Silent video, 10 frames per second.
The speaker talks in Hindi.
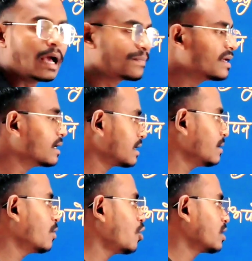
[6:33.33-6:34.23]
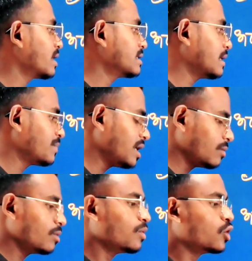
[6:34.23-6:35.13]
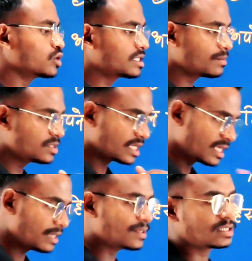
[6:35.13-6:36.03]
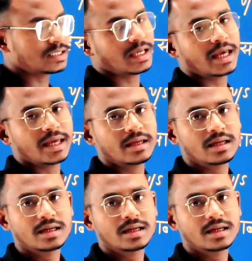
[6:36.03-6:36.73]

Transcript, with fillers: आपके घर की माहौल कैसे आपके घर में बहुत से ज़्यादा ही बच्चे हैं